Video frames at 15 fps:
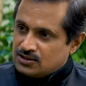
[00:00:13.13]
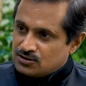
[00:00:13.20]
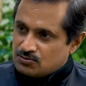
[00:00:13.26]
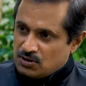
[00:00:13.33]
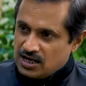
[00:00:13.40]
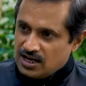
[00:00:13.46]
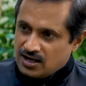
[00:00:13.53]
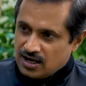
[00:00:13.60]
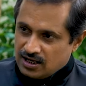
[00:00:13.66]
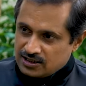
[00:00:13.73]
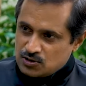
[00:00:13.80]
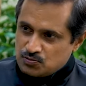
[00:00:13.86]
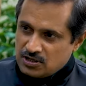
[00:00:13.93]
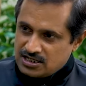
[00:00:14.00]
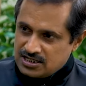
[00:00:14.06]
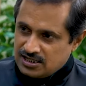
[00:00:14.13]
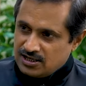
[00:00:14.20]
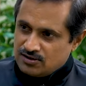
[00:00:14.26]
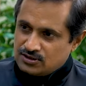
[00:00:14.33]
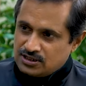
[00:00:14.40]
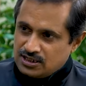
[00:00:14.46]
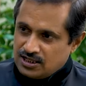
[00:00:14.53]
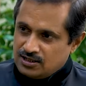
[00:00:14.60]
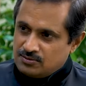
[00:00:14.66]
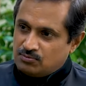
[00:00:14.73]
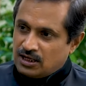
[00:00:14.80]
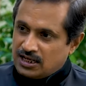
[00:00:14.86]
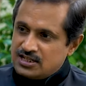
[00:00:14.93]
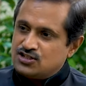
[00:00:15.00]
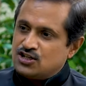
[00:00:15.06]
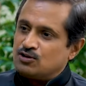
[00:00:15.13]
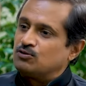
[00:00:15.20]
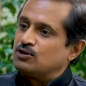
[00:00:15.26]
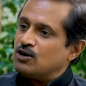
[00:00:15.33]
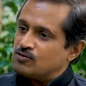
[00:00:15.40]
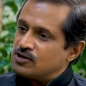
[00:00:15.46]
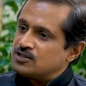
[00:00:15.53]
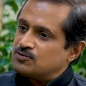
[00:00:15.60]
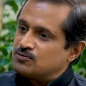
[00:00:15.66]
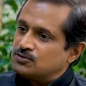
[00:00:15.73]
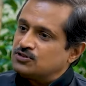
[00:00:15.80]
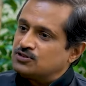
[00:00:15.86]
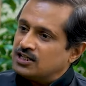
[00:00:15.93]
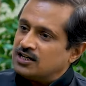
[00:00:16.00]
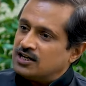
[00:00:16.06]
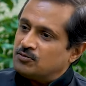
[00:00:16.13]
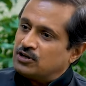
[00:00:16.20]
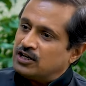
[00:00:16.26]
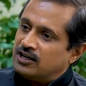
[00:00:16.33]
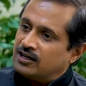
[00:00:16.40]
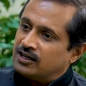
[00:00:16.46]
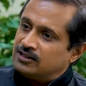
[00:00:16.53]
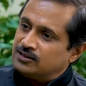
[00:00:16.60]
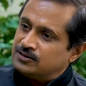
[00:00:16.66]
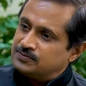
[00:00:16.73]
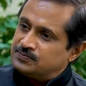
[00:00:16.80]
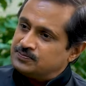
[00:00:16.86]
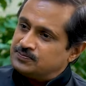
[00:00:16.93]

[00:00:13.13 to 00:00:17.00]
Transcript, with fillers: సో మళ్ళీ కాంగ్రెస్ పార్టీకి ఏమన్నా బలం చేకూరే అవకాశం ఉంటుందా రాబోయే ఎన్నికల్లో